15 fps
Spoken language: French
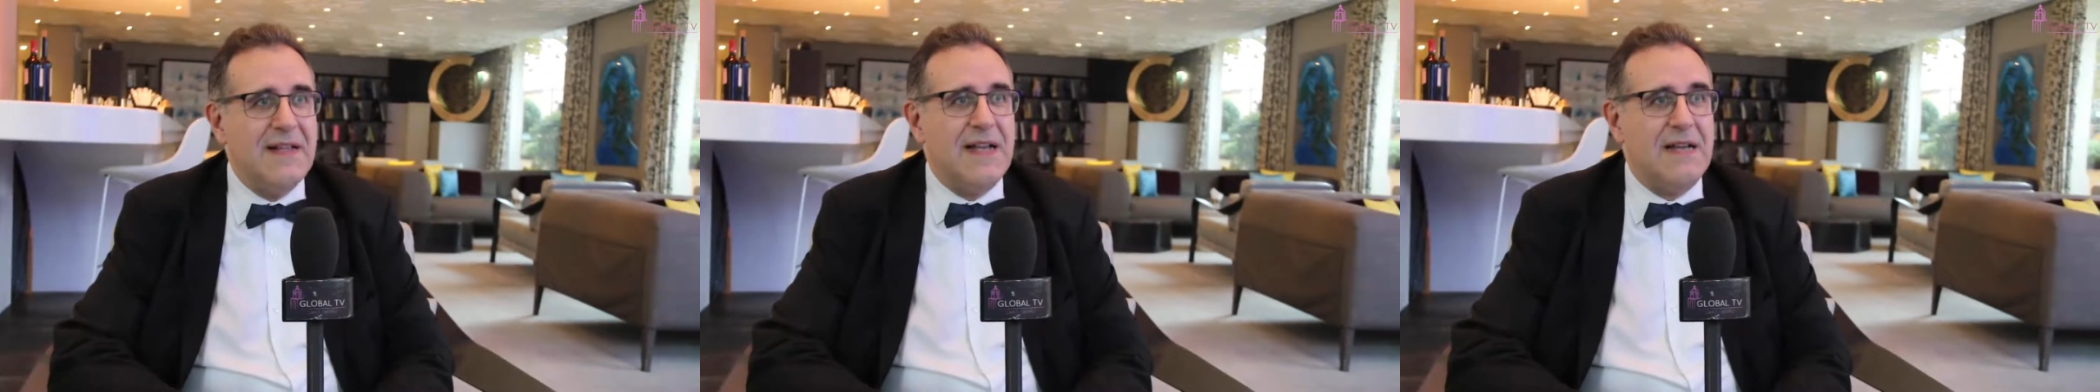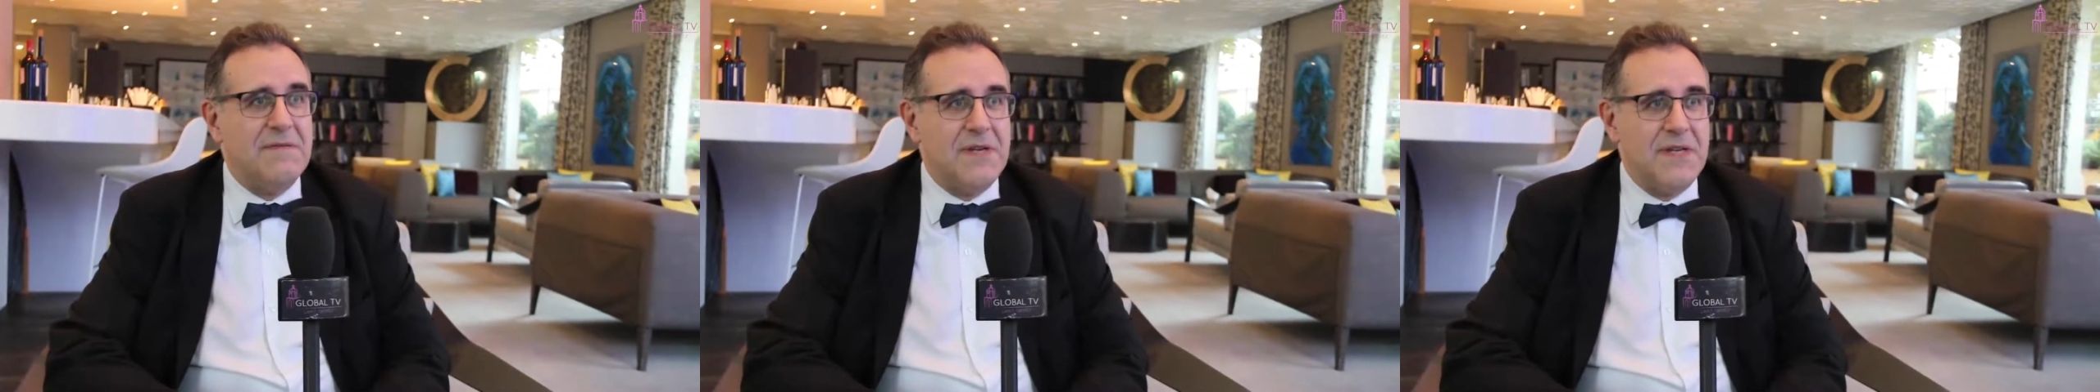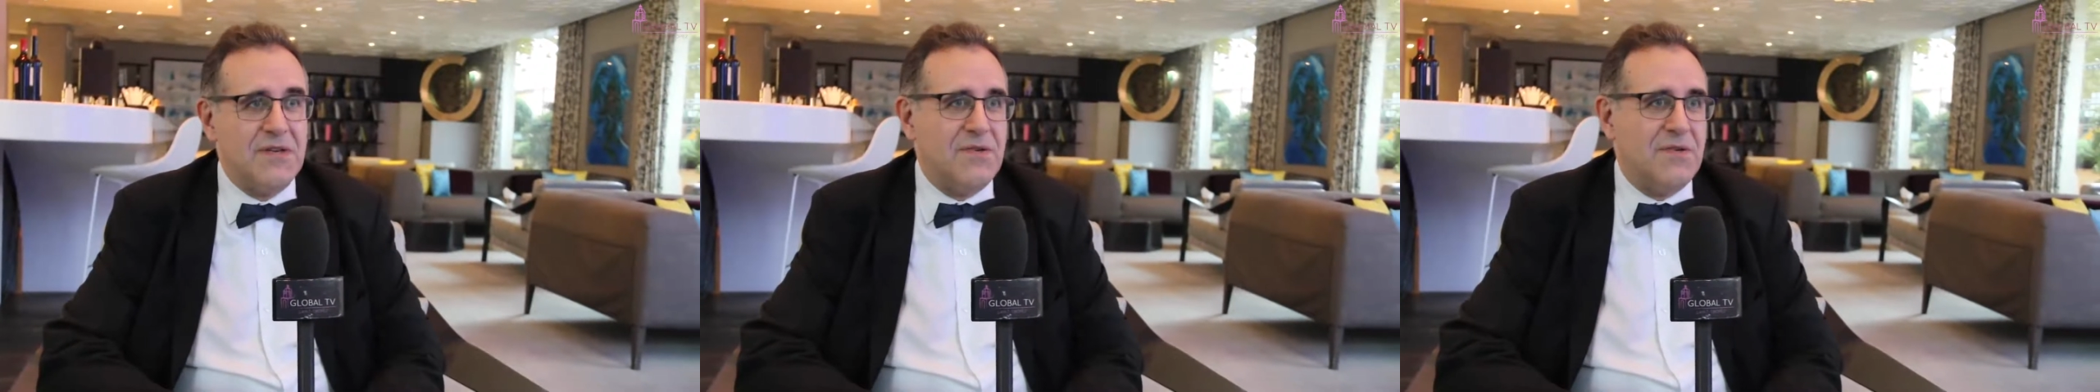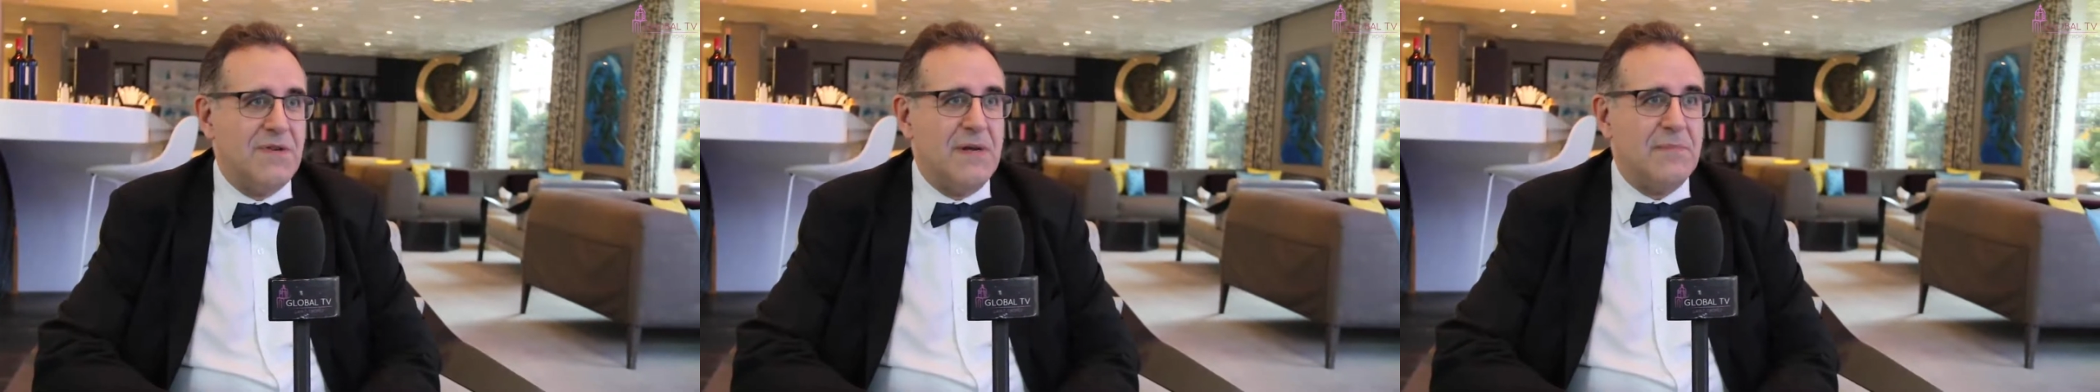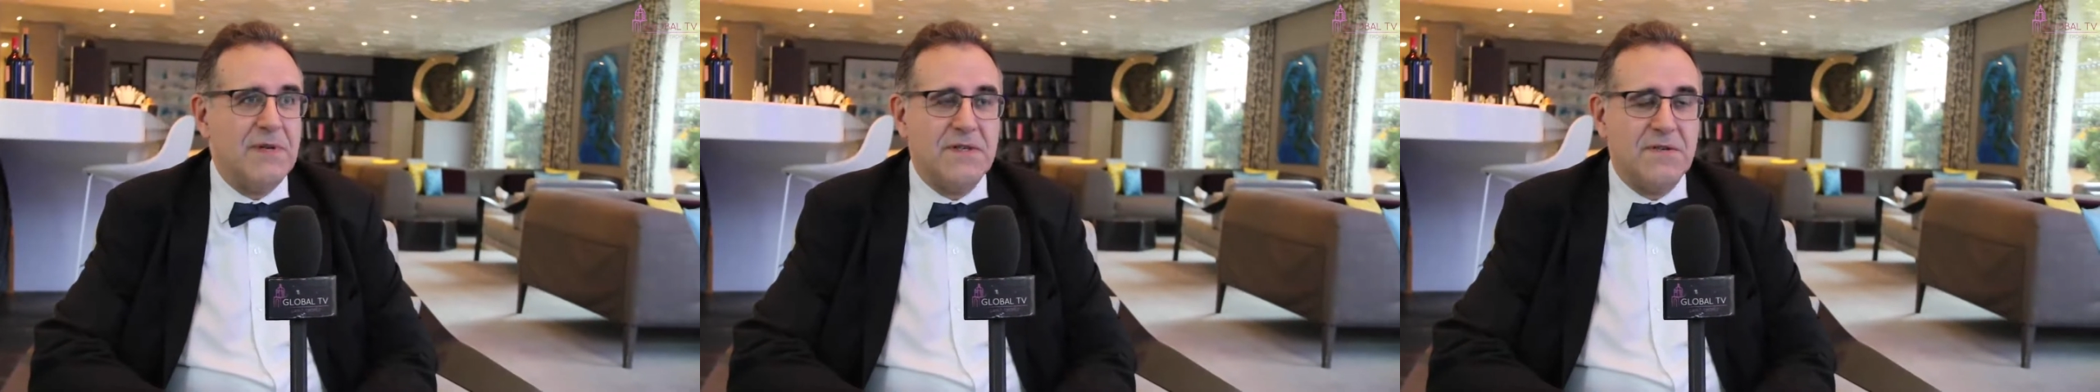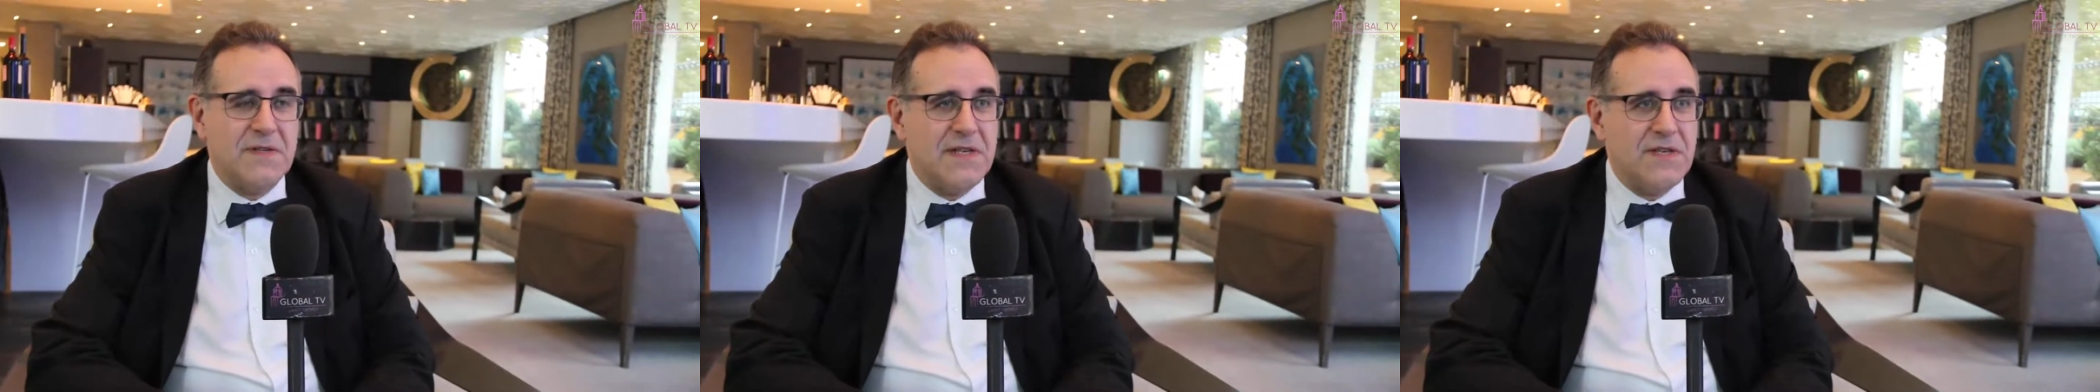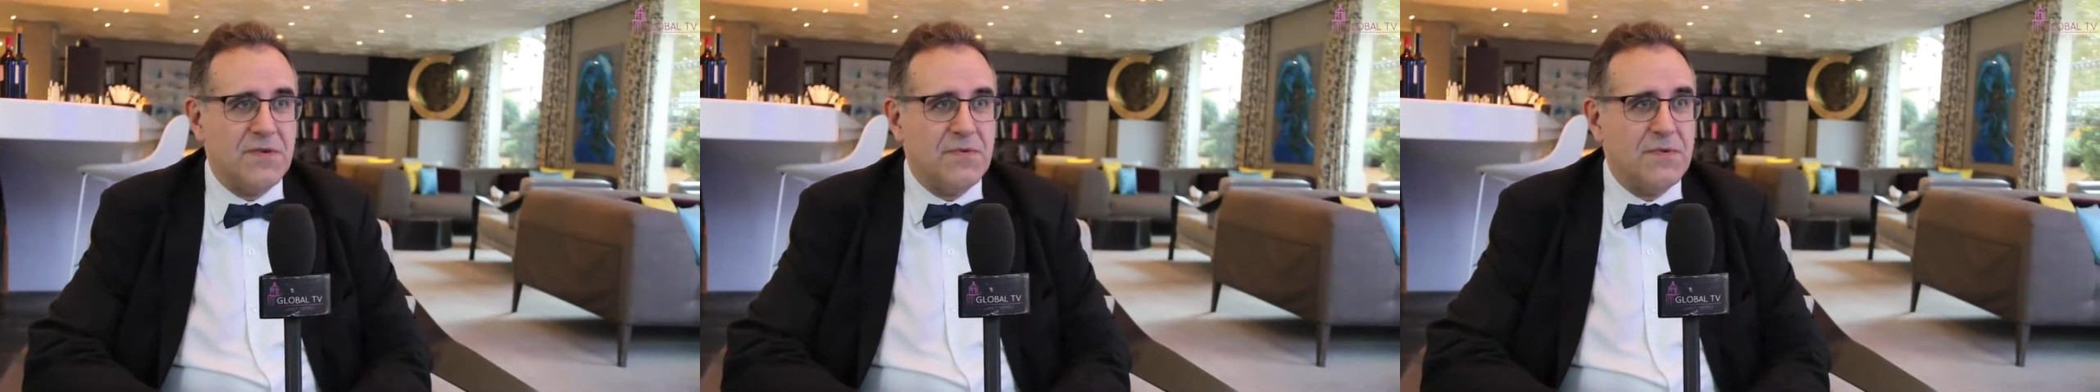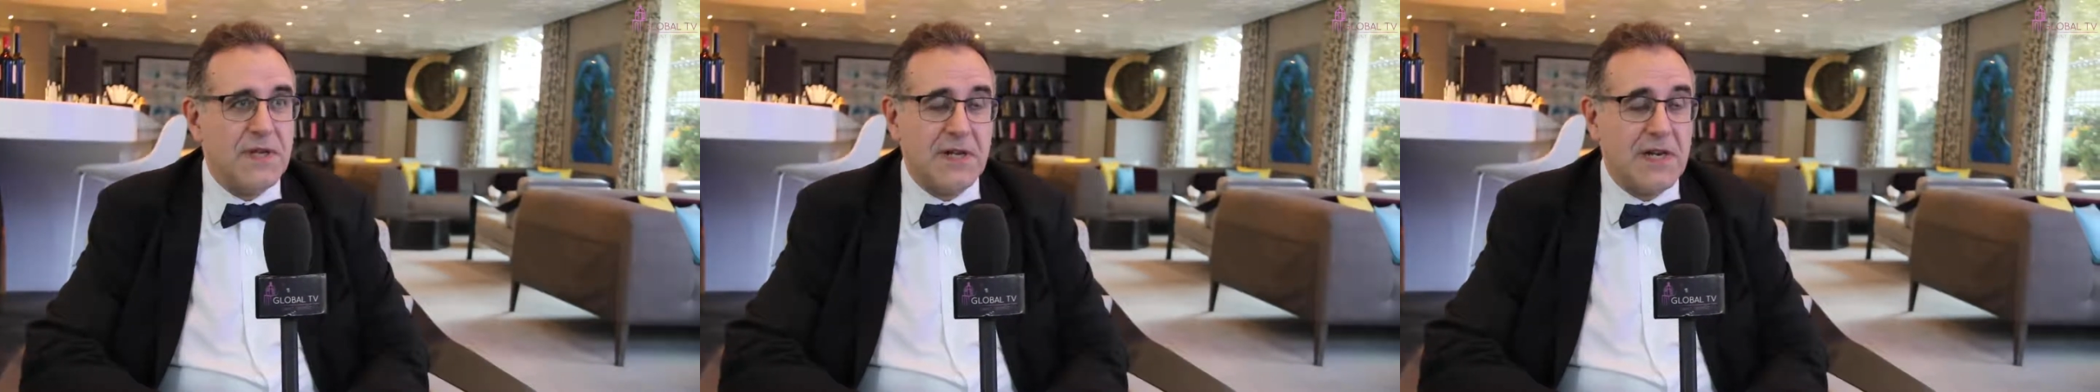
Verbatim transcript: avec euh, la présentation d'un